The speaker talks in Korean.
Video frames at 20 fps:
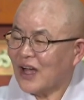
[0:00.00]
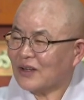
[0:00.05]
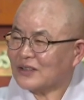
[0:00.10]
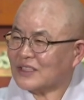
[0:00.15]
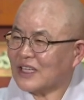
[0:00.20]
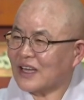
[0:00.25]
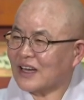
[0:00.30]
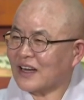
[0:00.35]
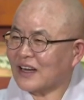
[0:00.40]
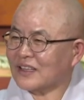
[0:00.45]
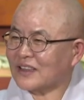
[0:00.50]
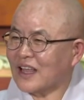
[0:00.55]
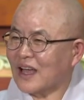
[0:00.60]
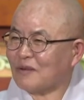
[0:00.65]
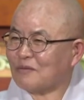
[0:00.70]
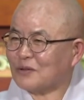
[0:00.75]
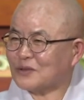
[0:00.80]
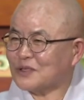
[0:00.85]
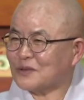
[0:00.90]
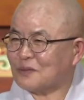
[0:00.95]
자랄 때
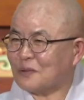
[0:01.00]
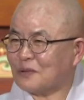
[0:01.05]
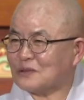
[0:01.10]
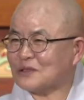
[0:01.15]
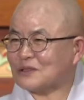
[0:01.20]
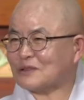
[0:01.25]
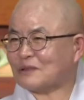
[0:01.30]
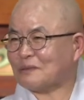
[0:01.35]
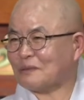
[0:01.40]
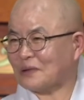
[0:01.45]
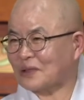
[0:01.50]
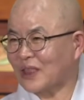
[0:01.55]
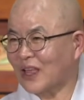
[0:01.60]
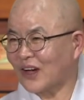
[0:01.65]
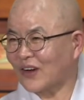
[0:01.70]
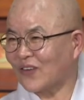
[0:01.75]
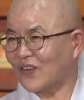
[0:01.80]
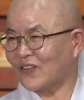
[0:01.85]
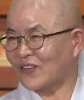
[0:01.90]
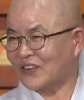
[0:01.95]
아버지 보지도
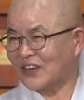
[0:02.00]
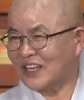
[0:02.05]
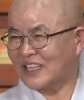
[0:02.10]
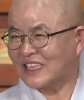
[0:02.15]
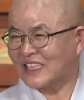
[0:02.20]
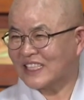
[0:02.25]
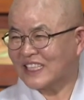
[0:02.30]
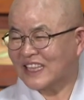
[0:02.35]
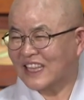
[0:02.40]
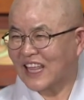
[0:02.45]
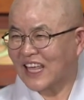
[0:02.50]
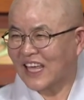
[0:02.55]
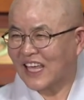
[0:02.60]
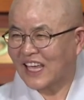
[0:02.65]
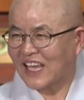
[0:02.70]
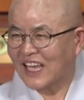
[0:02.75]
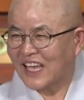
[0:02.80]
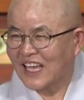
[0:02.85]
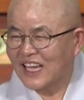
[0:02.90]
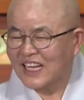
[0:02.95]
못하고
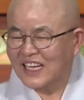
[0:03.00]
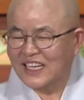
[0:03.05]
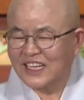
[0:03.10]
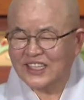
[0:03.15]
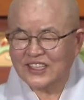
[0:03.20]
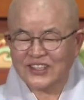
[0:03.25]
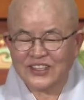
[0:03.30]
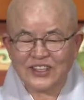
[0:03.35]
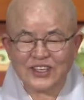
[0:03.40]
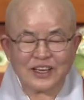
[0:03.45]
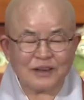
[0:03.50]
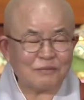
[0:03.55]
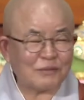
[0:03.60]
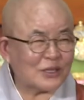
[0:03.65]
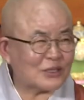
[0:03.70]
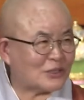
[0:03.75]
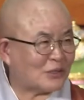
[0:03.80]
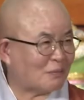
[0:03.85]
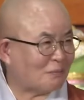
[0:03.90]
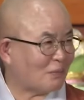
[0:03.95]
그랬는데 그러니까
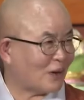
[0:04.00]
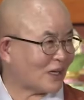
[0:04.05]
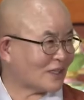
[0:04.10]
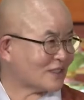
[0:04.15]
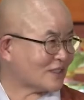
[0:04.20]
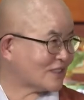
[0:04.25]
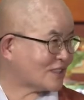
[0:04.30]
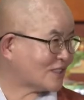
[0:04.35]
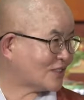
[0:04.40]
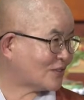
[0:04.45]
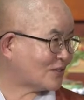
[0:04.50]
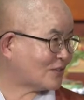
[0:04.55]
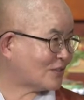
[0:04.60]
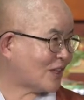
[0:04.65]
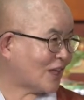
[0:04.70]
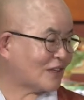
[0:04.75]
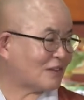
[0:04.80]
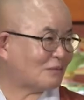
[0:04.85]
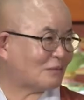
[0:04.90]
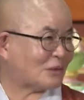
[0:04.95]
막 천방지축으로
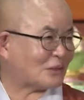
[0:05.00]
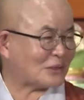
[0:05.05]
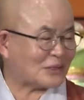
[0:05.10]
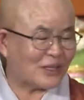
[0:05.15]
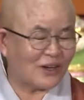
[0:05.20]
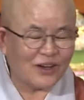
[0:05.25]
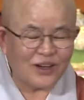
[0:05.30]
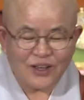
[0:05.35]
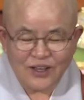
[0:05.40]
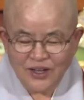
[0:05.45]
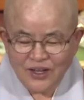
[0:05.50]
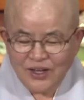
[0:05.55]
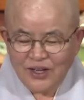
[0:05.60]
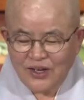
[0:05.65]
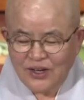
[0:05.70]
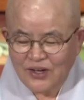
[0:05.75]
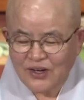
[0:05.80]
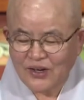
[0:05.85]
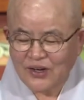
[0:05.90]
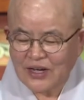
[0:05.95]
다니면서
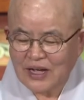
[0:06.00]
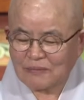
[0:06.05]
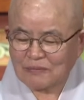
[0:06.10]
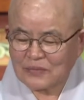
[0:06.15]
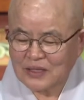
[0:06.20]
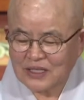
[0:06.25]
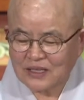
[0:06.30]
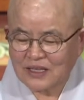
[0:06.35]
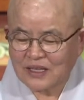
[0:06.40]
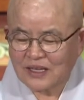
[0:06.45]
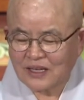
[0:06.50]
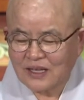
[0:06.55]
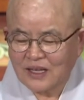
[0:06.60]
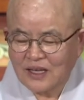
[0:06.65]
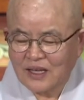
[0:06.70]
어, 합니다.